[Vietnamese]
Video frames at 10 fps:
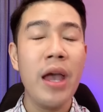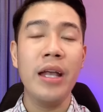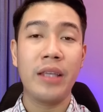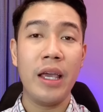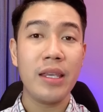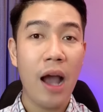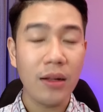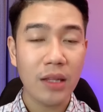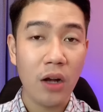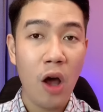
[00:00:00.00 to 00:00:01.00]
chỉ chở
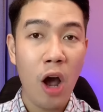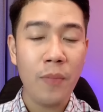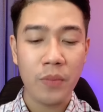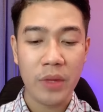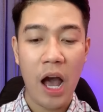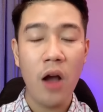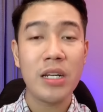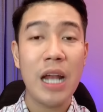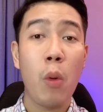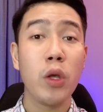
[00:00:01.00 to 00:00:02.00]
từ đó chở
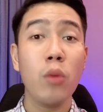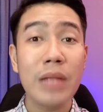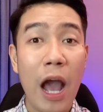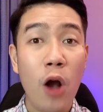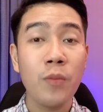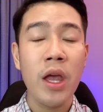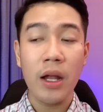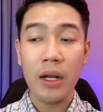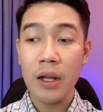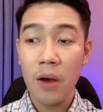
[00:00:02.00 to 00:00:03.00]
ra ngoài Vũng Tàu
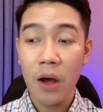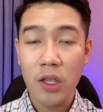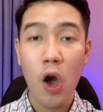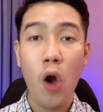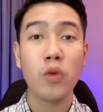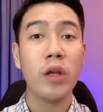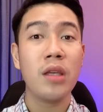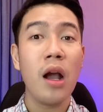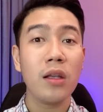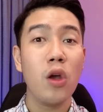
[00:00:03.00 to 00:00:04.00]
đưa vô rồi
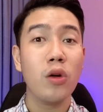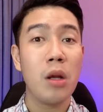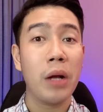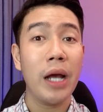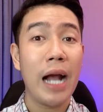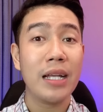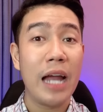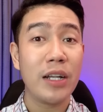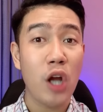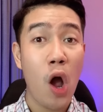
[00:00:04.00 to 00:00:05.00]
chất vô trong cái căn
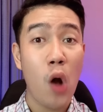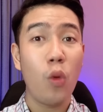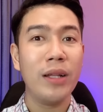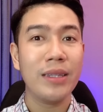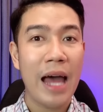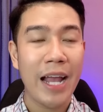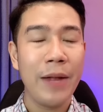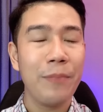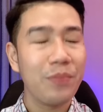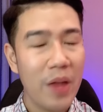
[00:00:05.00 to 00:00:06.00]
nhà trọ của anh Tài á,
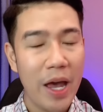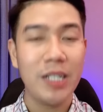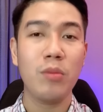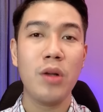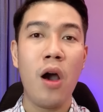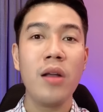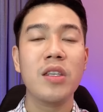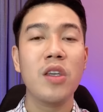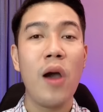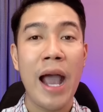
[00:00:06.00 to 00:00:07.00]
để trong đó
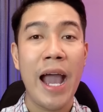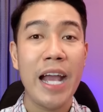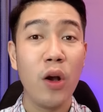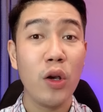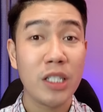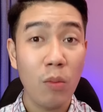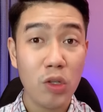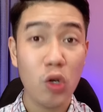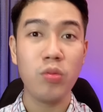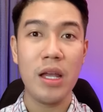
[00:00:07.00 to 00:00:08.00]
cho hai người sống
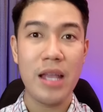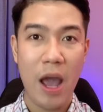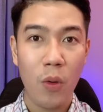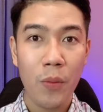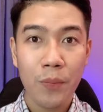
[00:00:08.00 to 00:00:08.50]
chung với nhau